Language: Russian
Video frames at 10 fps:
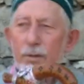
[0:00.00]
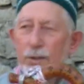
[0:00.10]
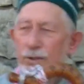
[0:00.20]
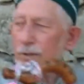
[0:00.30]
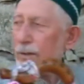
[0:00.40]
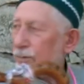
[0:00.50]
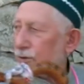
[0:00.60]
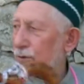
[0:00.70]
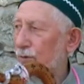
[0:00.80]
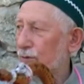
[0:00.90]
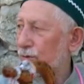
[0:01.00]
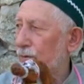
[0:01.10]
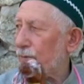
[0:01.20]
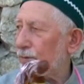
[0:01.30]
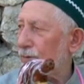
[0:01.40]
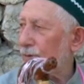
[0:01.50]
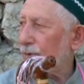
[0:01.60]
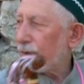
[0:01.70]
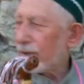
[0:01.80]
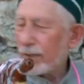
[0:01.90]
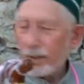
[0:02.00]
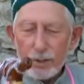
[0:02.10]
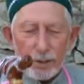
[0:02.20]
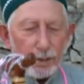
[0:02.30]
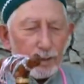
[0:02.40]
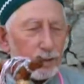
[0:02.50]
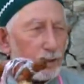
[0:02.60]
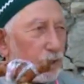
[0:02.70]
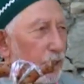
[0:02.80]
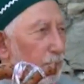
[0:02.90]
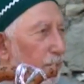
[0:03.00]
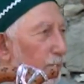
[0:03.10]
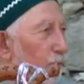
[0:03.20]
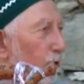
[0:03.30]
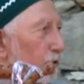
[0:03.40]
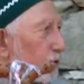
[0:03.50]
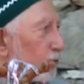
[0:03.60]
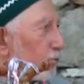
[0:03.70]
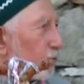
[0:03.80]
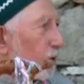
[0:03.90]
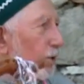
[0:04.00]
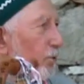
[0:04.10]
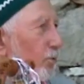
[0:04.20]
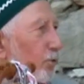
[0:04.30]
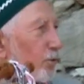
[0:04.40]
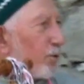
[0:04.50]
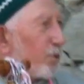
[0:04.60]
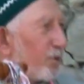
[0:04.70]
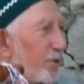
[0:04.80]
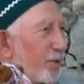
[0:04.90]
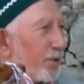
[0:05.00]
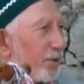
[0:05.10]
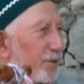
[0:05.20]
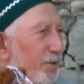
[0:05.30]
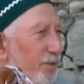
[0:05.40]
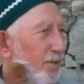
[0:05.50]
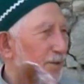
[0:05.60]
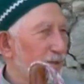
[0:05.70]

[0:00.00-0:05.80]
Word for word: подготовил всех близких и дорогих сердцу людей, миридов, к тому, что уйдет.